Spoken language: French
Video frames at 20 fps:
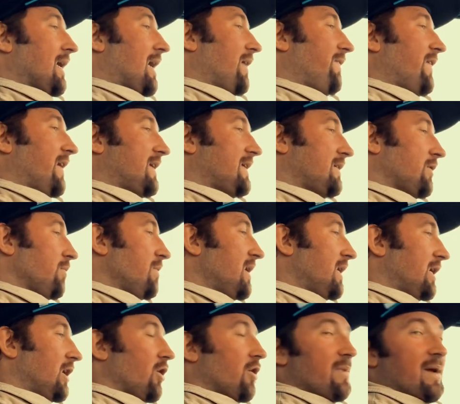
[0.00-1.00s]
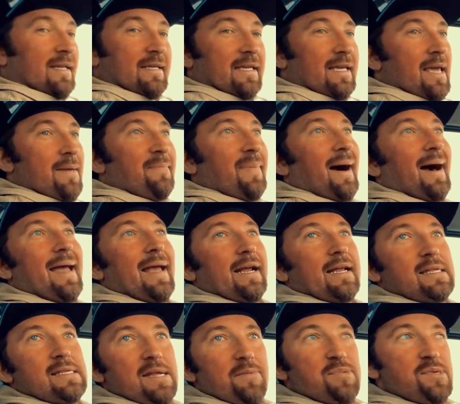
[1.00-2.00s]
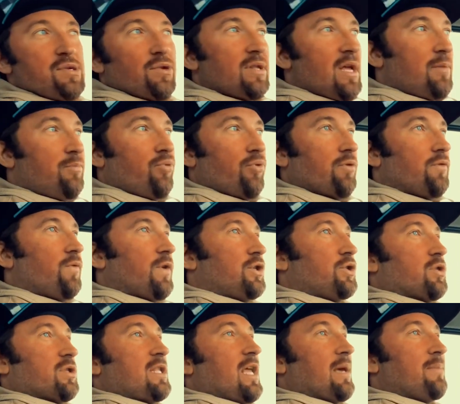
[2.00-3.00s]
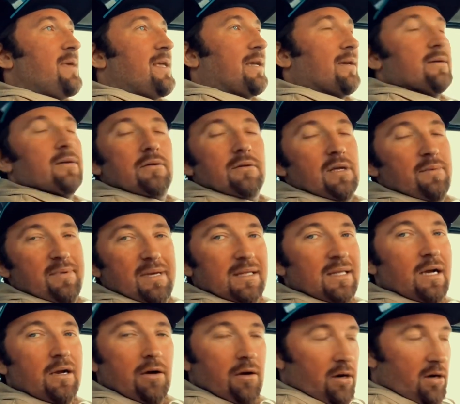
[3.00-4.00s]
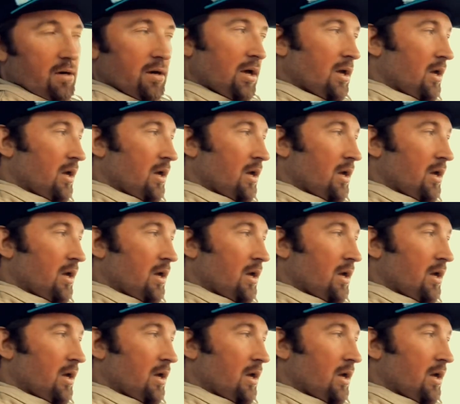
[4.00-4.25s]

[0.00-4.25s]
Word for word: avec 100 000 km qui n'est pas exceptionnelle pour une voiture thermique, on est bien d'accord.